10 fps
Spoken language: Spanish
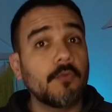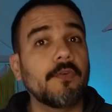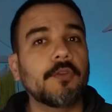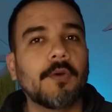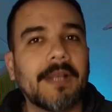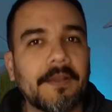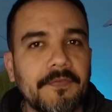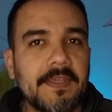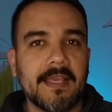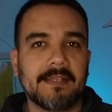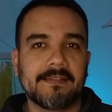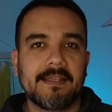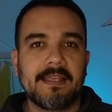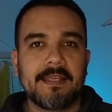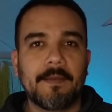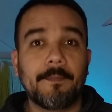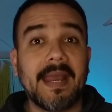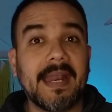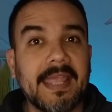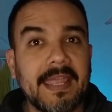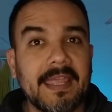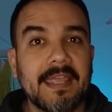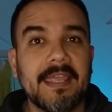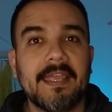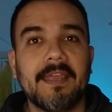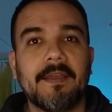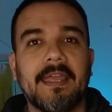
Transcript: tus fotografías. ¿Para qué?